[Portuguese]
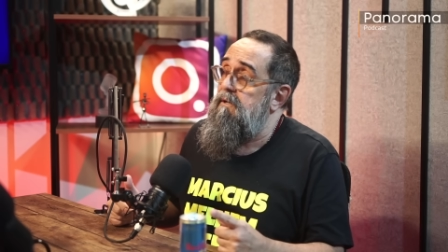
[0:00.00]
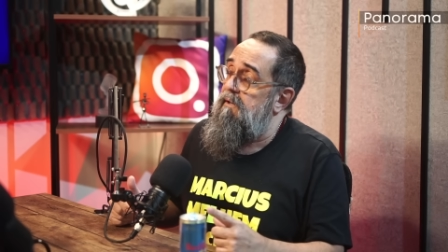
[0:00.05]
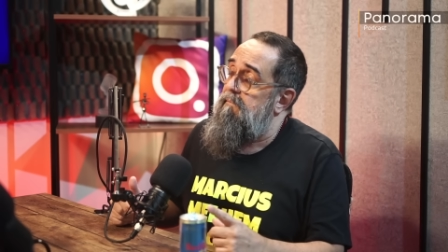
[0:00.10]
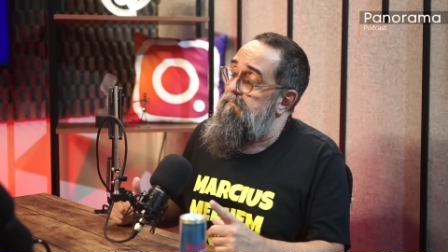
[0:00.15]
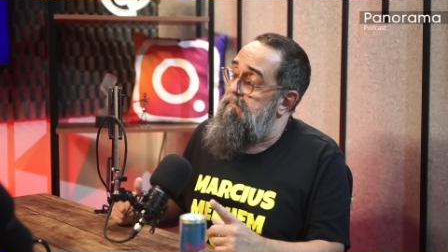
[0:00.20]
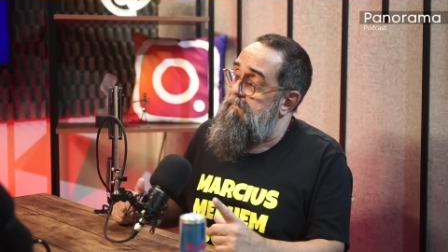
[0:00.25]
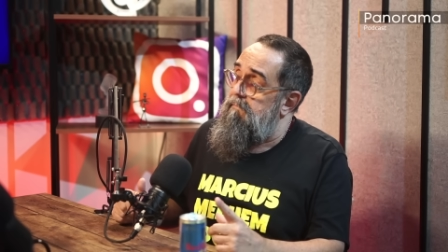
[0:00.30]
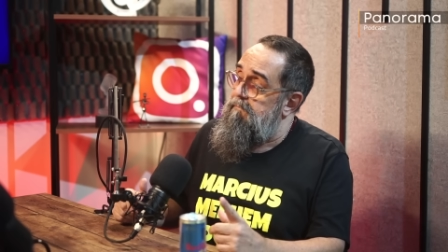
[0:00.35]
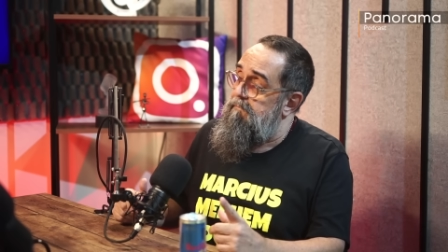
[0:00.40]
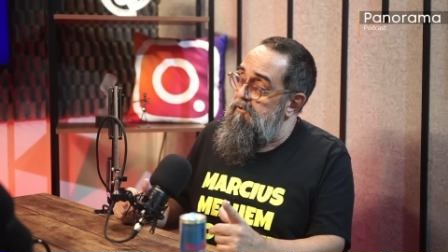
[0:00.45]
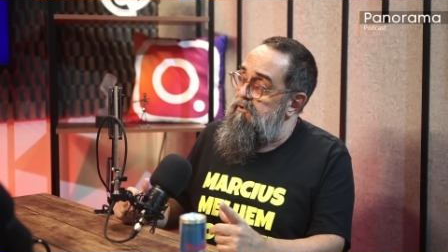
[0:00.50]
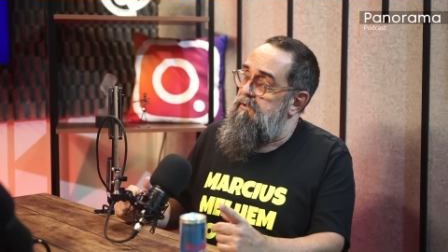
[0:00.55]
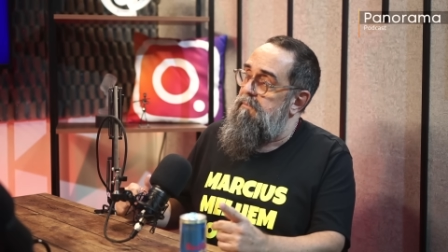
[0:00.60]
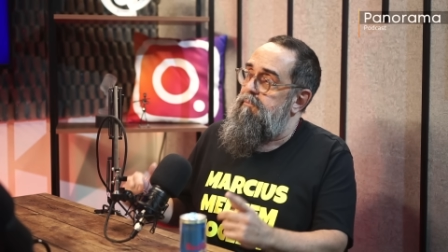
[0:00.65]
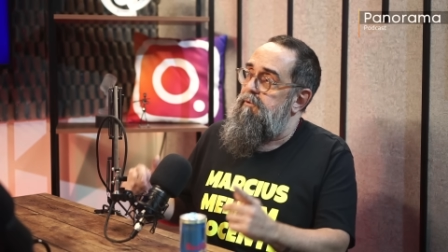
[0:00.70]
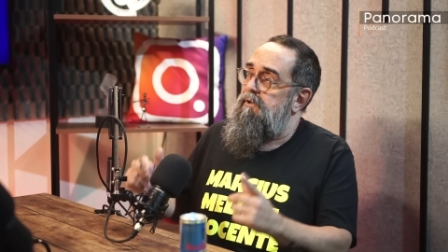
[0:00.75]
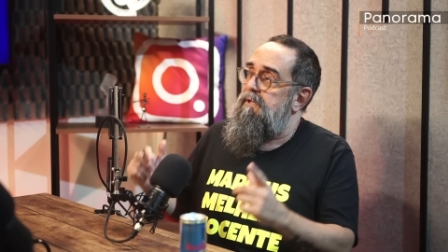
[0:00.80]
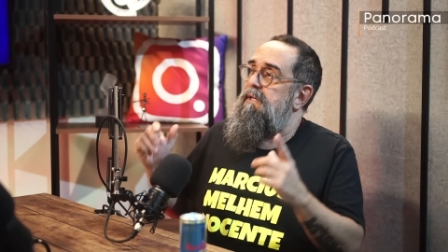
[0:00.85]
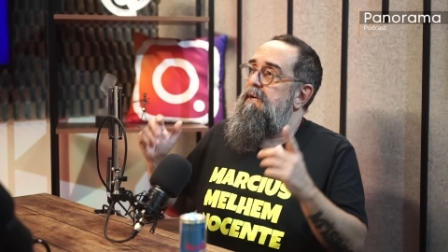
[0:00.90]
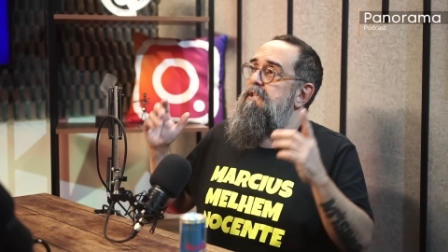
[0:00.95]
que é muito
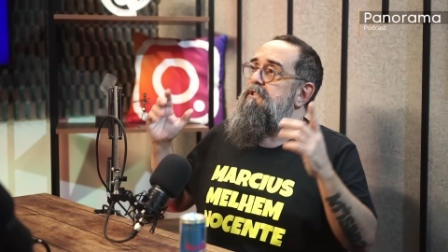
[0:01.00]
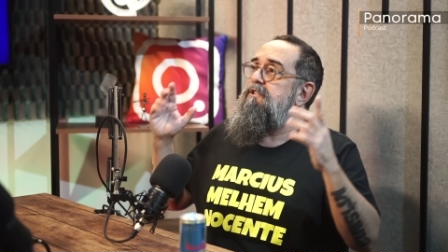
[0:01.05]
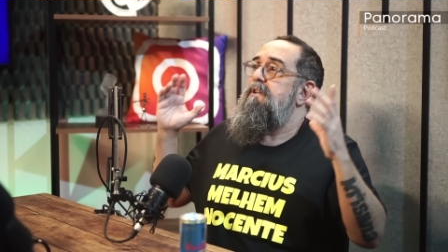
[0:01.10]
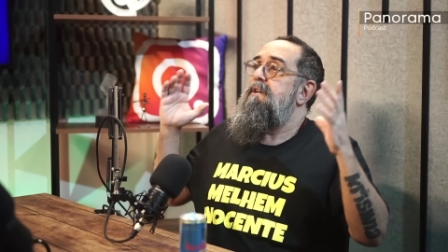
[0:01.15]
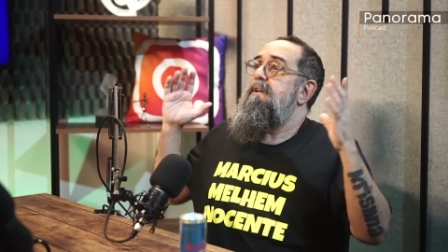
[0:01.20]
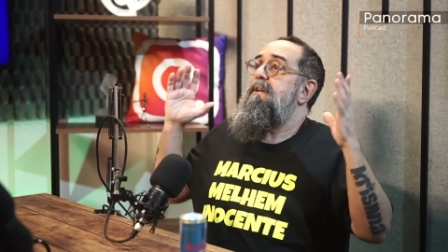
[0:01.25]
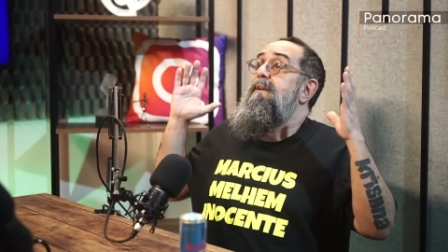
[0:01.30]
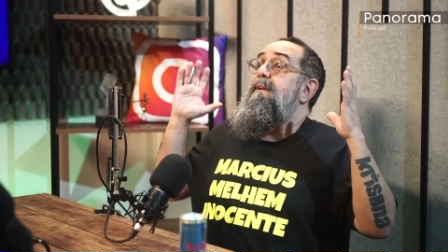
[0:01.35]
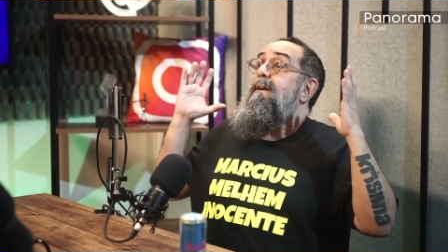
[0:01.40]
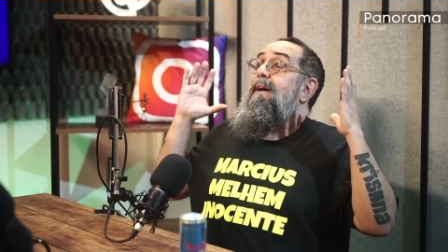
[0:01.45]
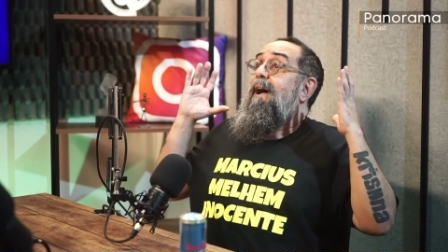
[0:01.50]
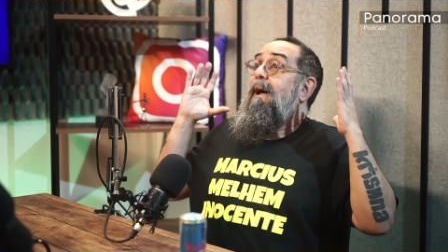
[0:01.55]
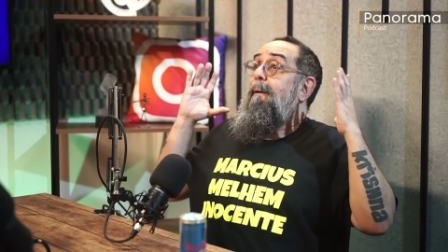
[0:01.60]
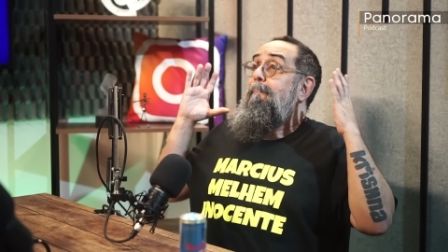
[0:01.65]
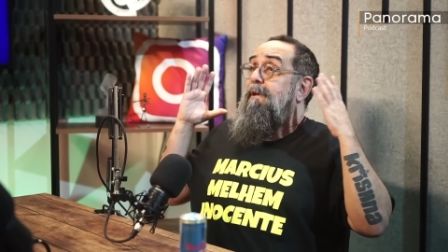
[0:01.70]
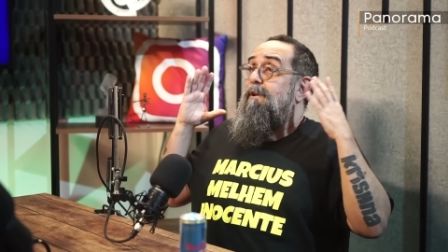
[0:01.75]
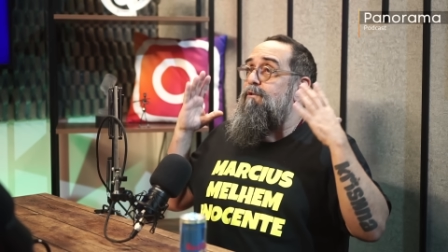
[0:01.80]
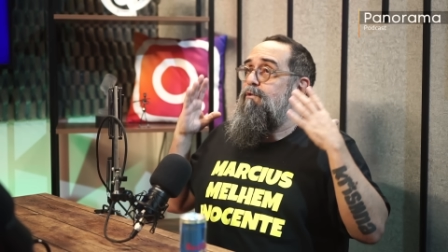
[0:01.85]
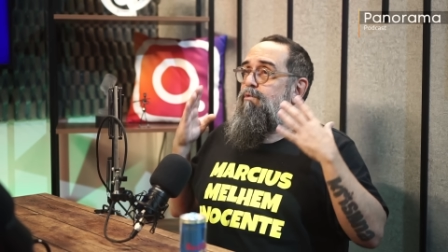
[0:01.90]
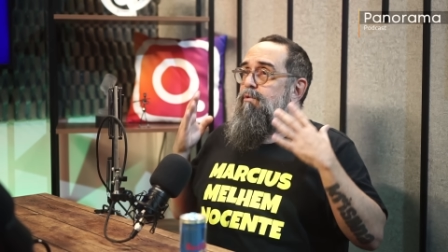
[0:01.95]
importante, a
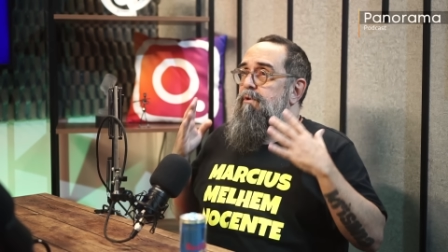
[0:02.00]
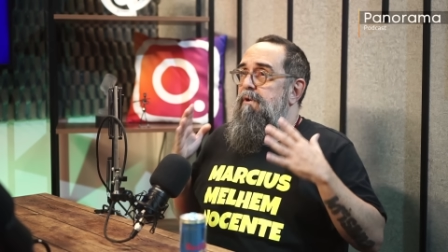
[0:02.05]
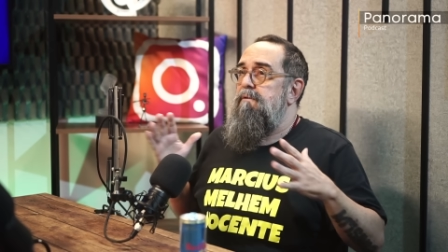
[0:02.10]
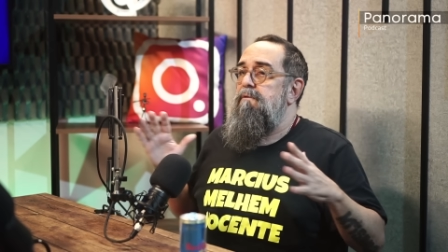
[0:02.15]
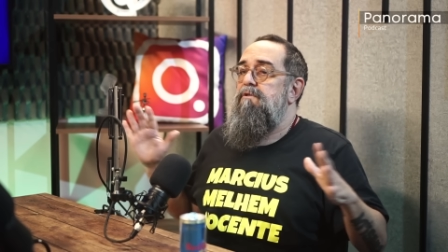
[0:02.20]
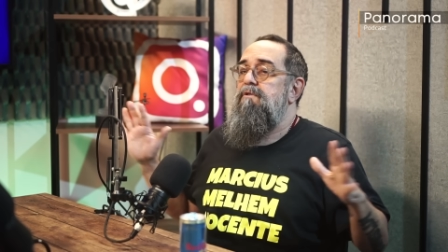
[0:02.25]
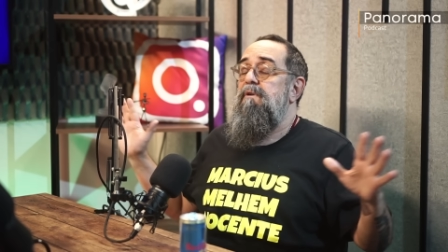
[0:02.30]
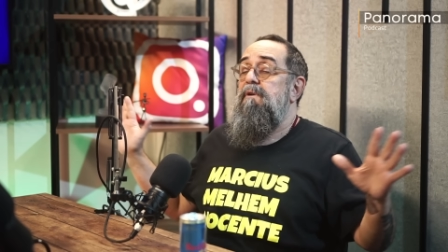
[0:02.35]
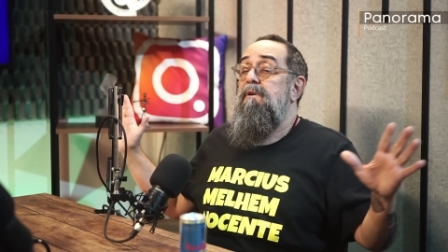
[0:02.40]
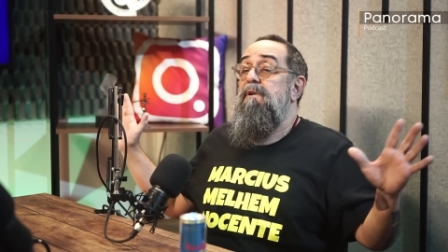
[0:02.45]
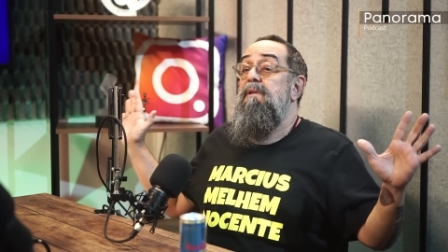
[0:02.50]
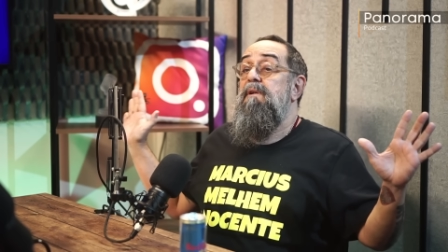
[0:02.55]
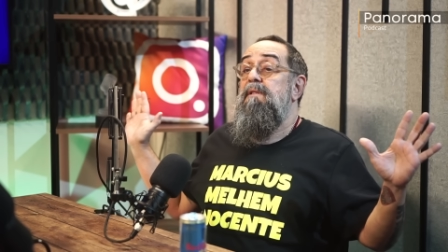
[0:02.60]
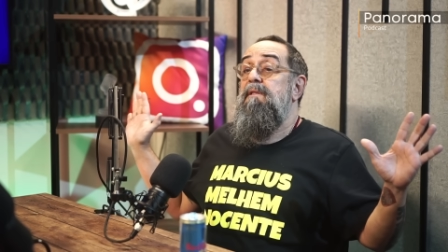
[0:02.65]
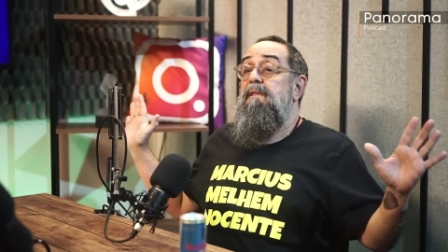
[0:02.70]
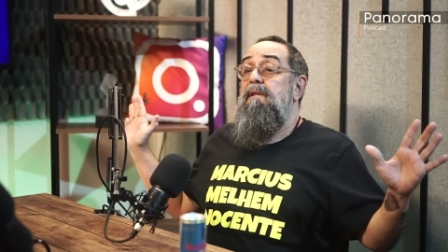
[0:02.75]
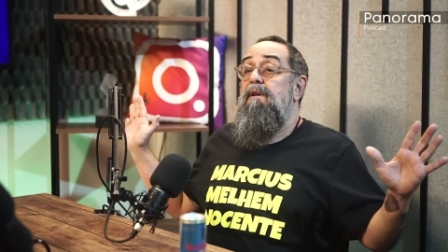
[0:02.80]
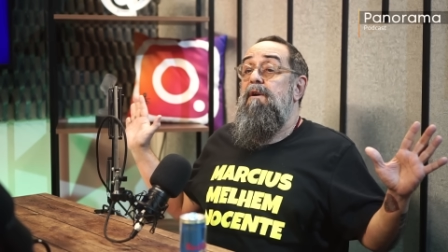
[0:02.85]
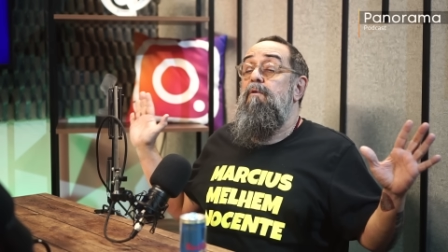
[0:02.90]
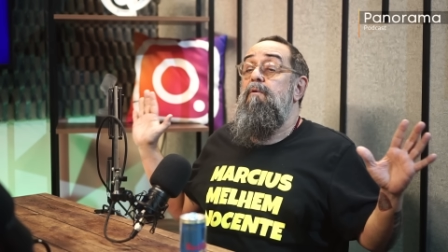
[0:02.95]
abertura que o Schroeder
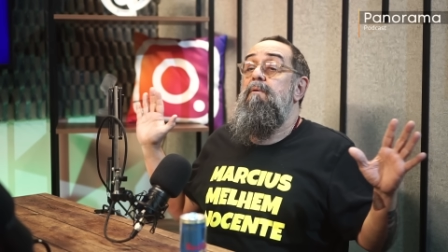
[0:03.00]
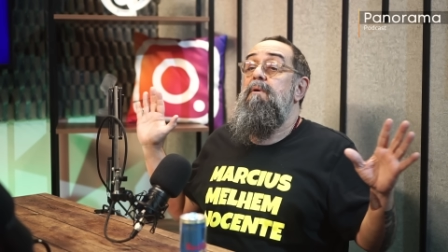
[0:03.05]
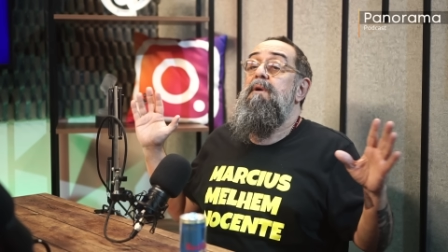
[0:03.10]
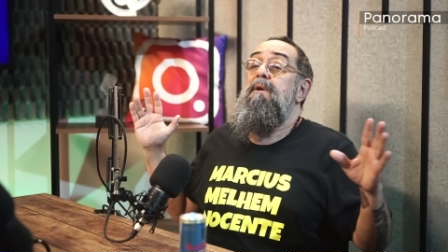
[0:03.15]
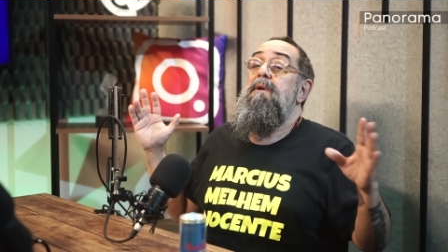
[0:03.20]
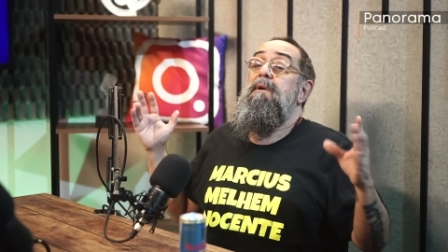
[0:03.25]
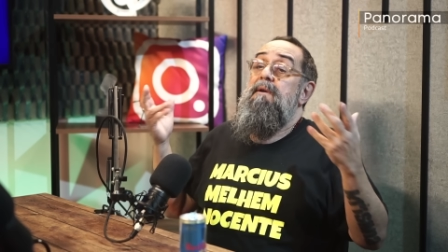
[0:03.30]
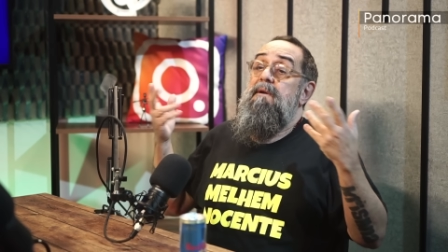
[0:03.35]
deu